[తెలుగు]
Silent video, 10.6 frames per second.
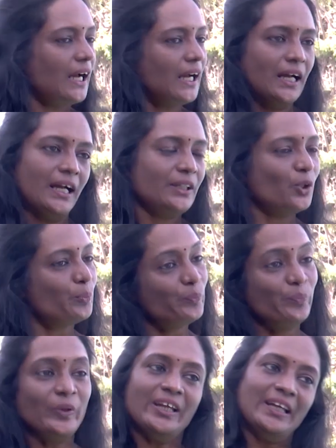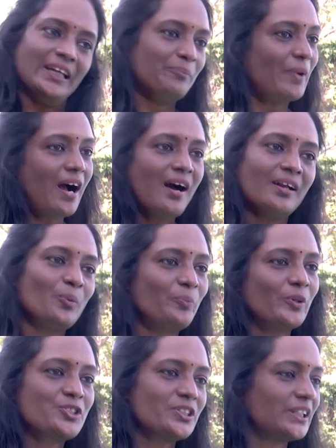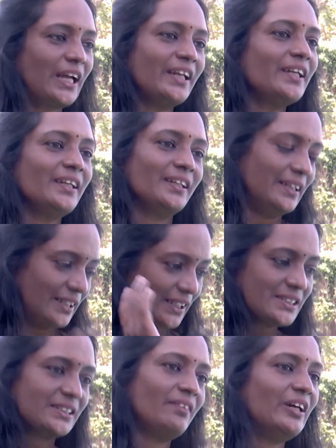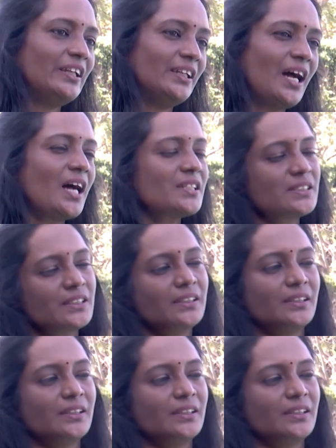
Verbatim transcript: ఆహా నొప్పి బాగా నొప్పి వచ్చింది కానీ రీచ్ అవ్వాలి లాస్ట్